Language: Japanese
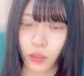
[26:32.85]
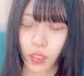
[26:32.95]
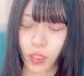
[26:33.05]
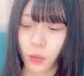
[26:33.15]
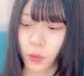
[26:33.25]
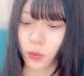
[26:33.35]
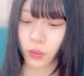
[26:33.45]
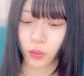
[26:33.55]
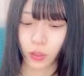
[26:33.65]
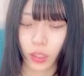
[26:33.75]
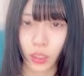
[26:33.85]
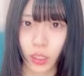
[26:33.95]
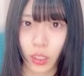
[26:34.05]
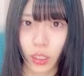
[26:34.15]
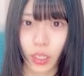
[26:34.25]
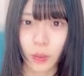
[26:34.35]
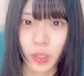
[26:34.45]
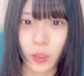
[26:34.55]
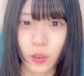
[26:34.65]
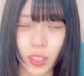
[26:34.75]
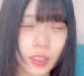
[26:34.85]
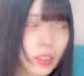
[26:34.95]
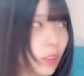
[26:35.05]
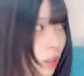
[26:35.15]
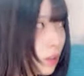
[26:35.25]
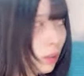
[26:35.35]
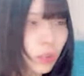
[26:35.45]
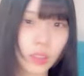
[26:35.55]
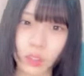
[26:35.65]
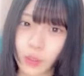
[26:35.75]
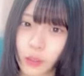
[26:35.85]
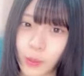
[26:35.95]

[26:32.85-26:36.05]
震えても驚きき阿ビ共感することでしょう